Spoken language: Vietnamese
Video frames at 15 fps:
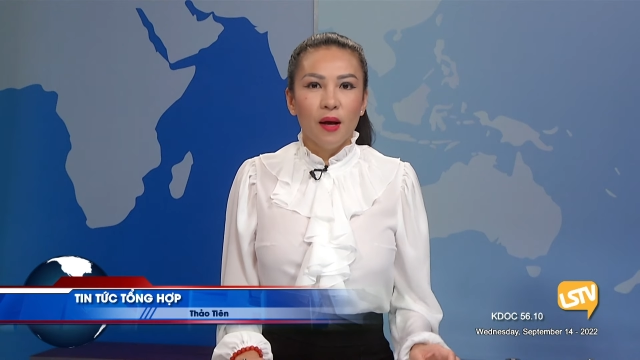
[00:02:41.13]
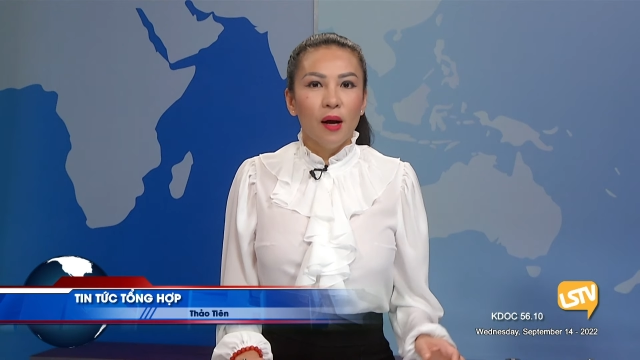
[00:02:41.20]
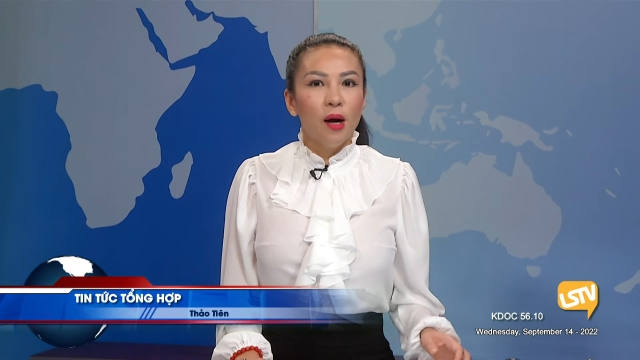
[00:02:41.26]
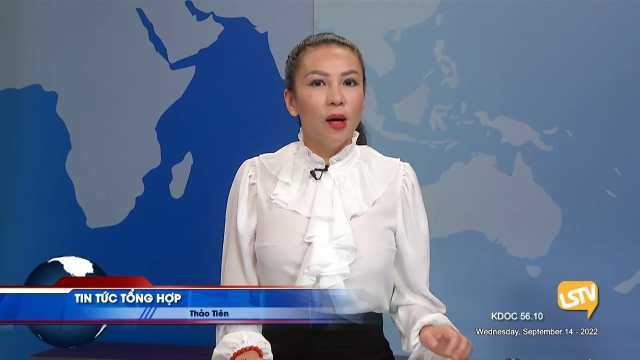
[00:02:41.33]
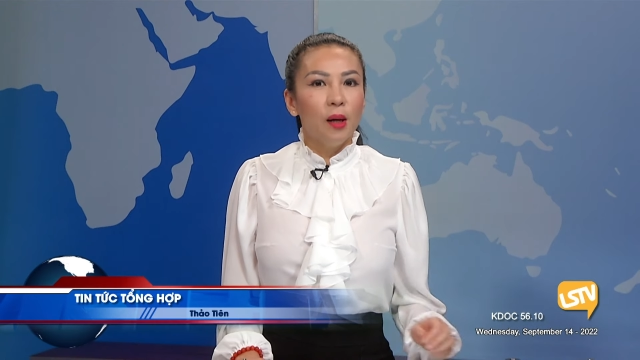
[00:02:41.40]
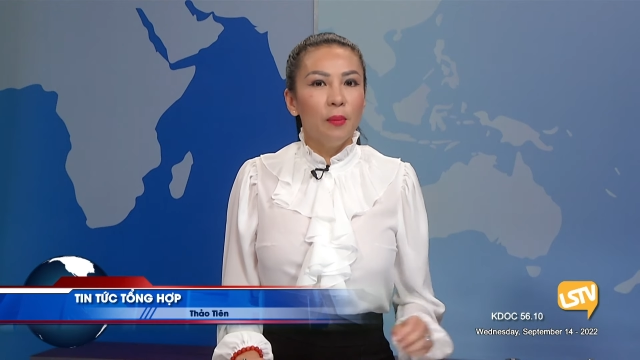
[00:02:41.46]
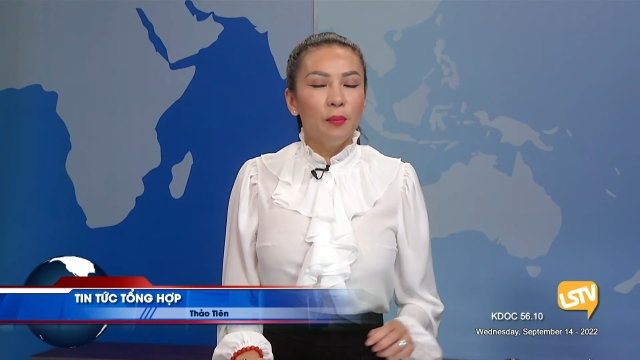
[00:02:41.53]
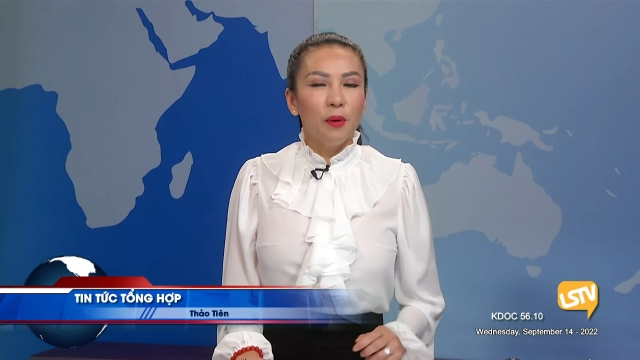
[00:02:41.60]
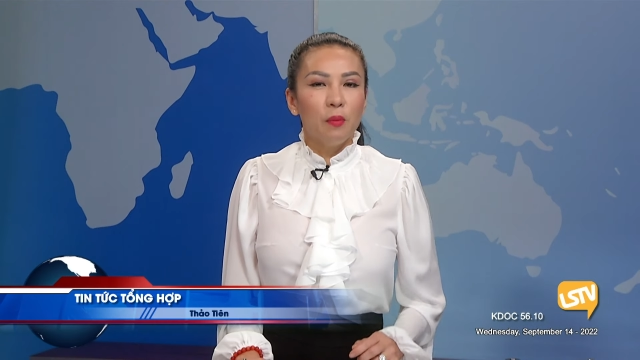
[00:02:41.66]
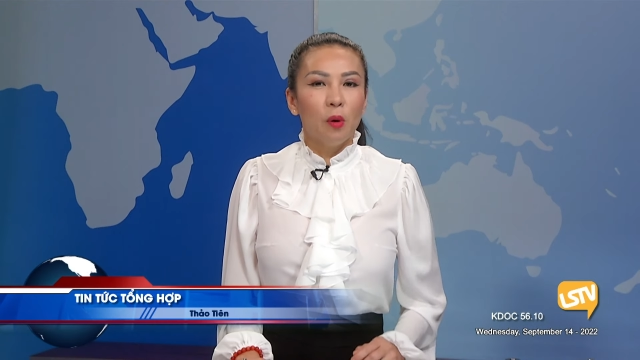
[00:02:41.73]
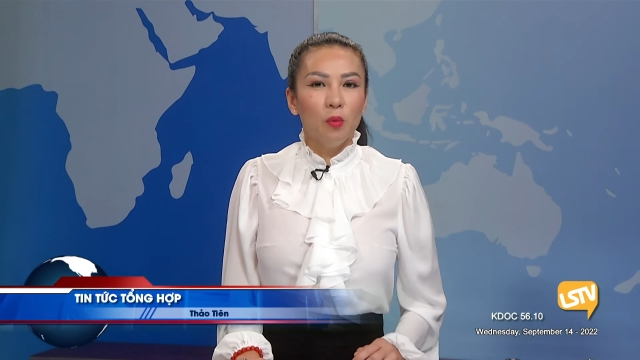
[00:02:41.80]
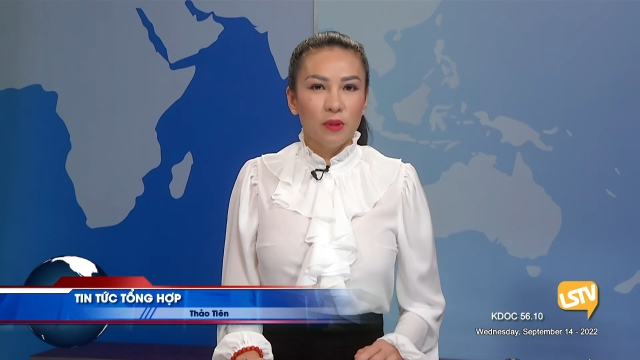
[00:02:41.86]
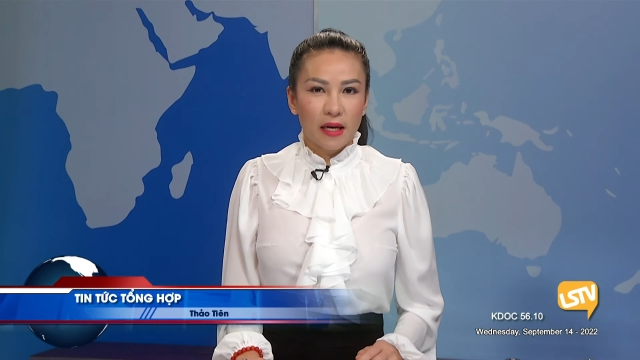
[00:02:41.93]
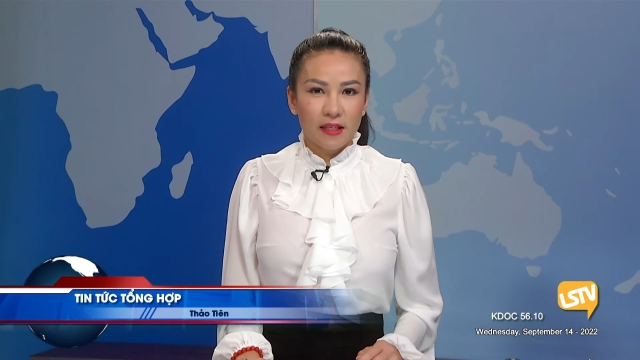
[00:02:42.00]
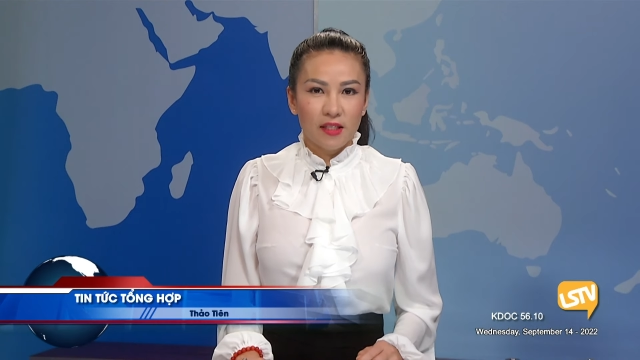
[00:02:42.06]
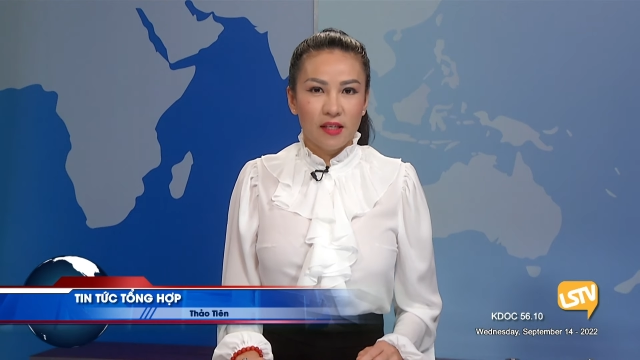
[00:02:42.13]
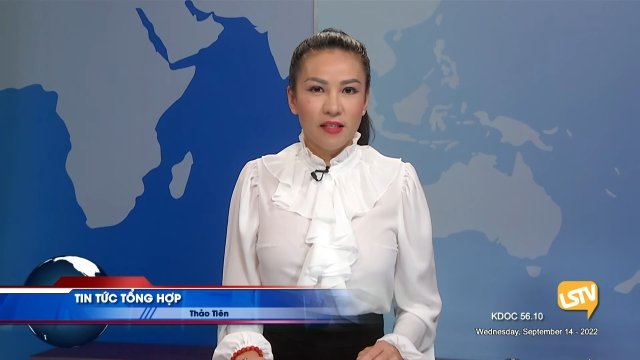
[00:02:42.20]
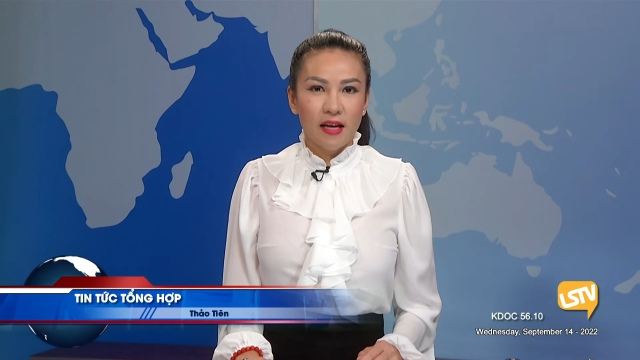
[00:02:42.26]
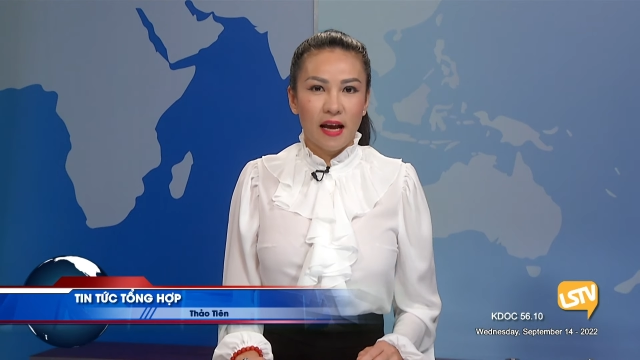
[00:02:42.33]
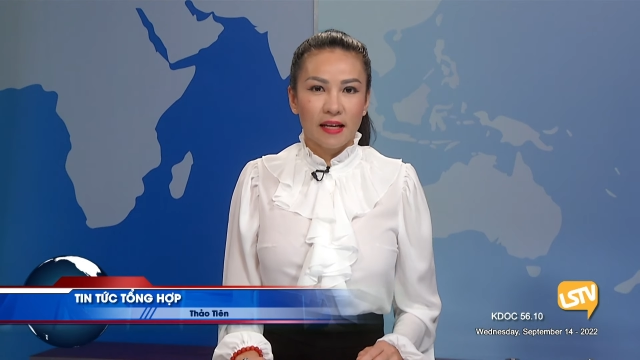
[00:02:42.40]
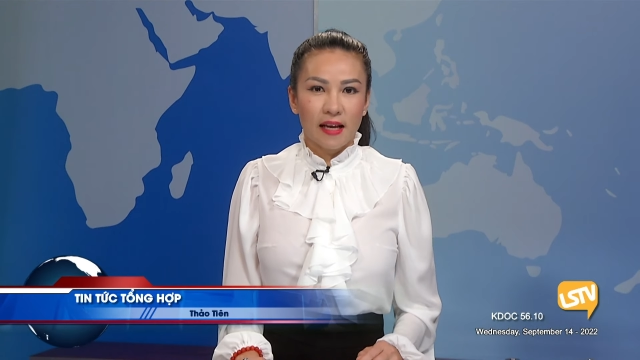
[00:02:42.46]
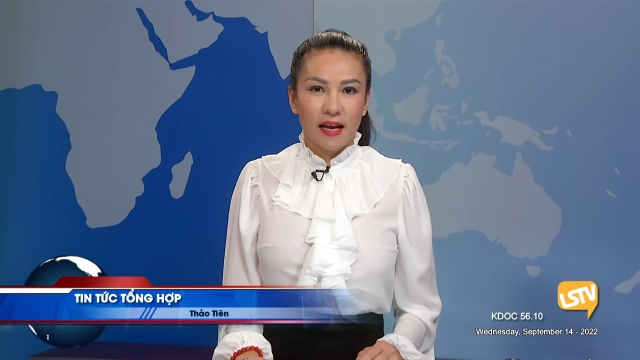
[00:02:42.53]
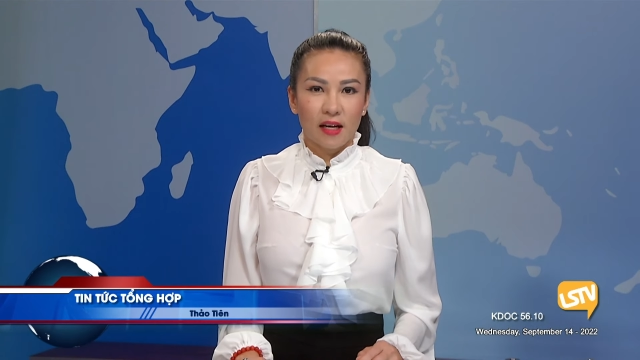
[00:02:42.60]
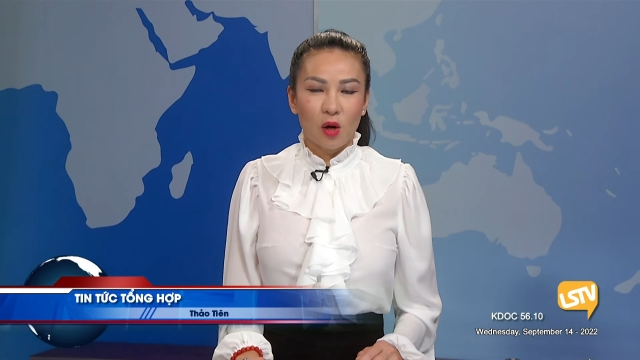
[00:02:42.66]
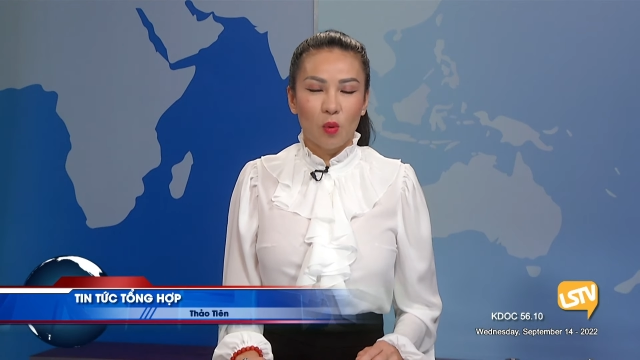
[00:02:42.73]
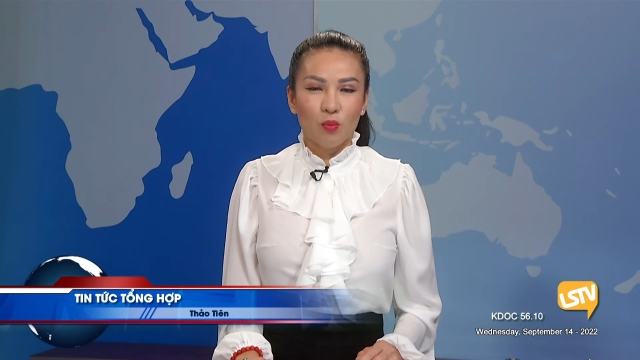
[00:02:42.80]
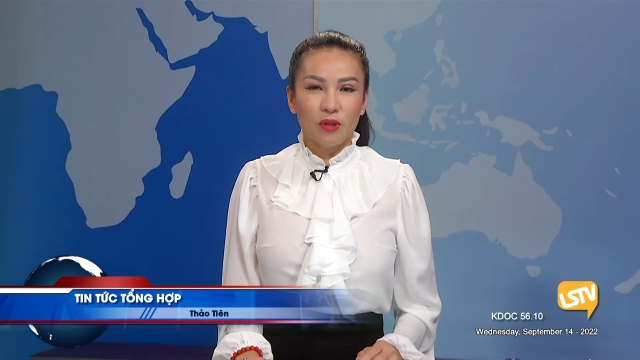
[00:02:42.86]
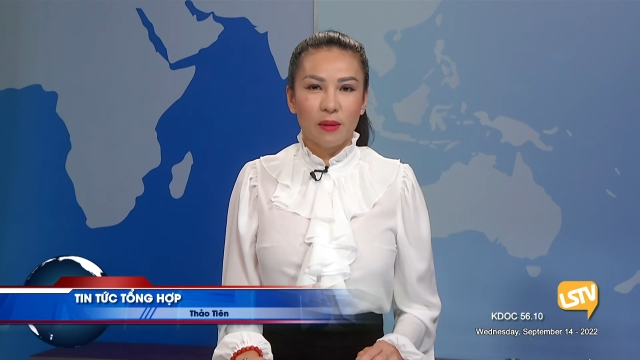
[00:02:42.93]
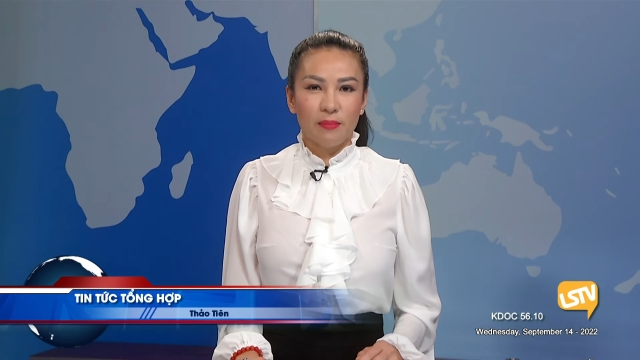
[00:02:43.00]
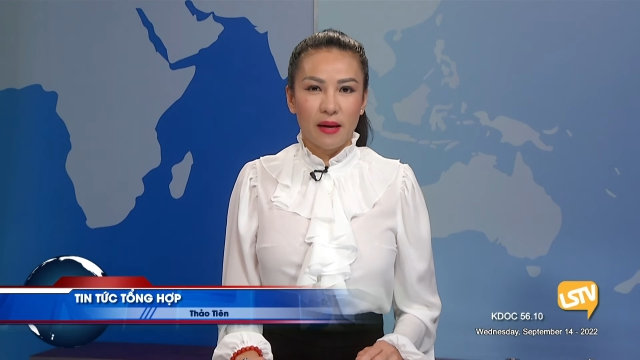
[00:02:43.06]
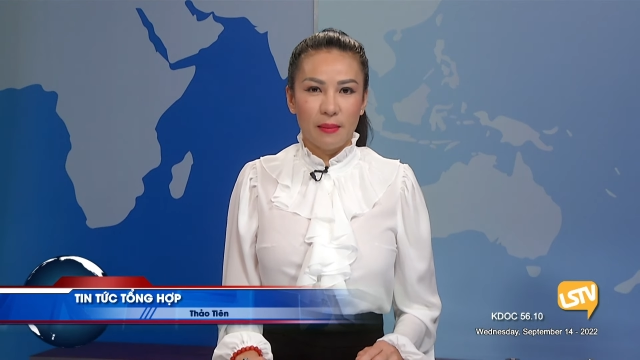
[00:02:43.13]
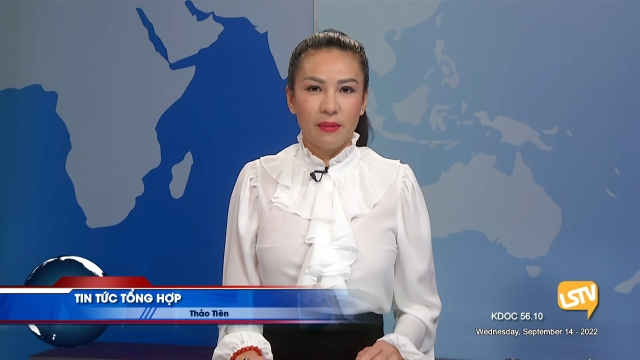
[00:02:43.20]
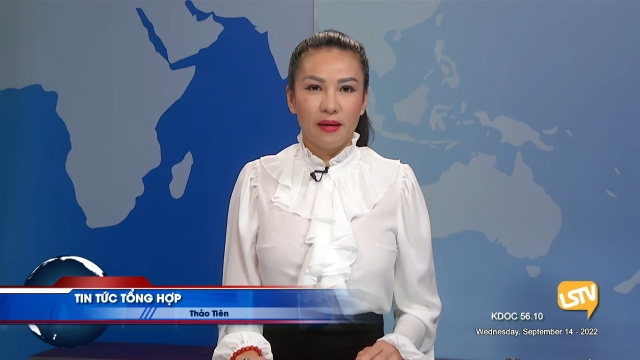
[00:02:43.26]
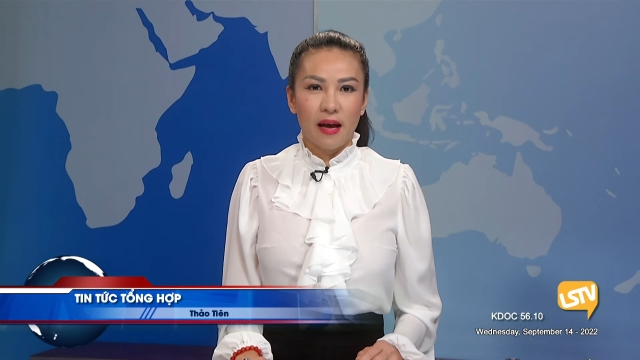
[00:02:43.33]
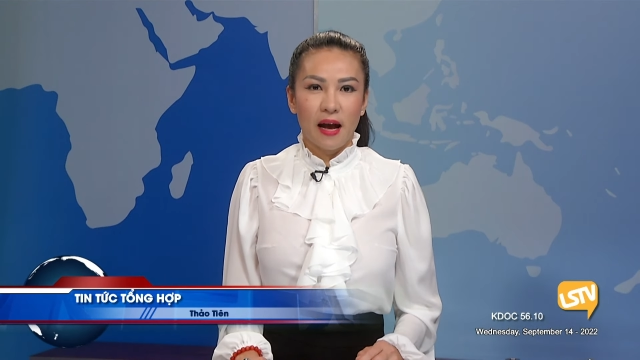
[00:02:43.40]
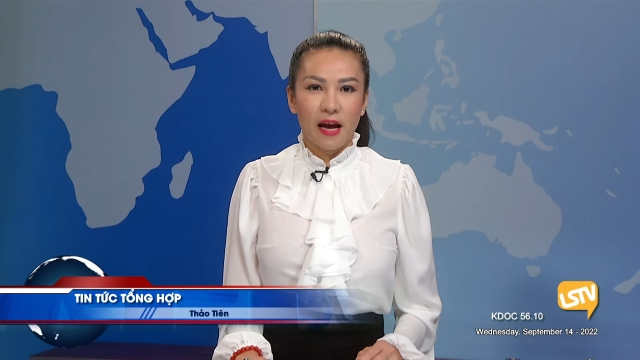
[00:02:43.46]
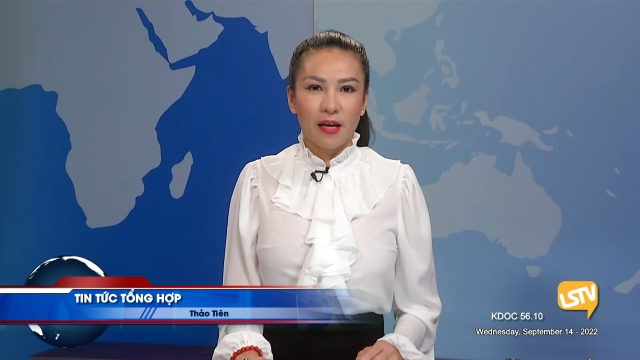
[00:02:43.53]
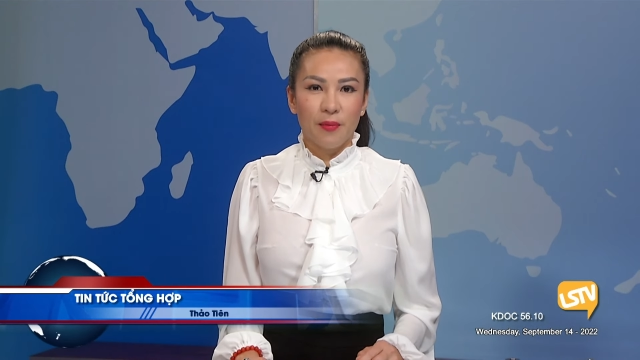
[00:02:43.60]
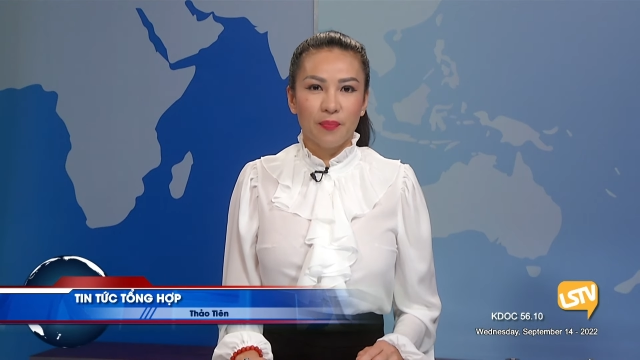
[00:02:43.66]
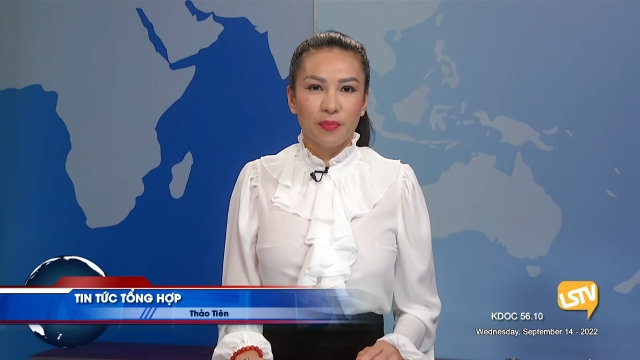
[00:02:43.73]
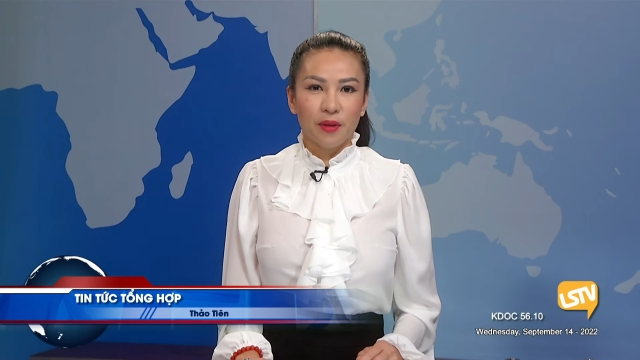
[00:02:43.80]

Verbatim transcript: Hôm 14 tháng 9, 2022,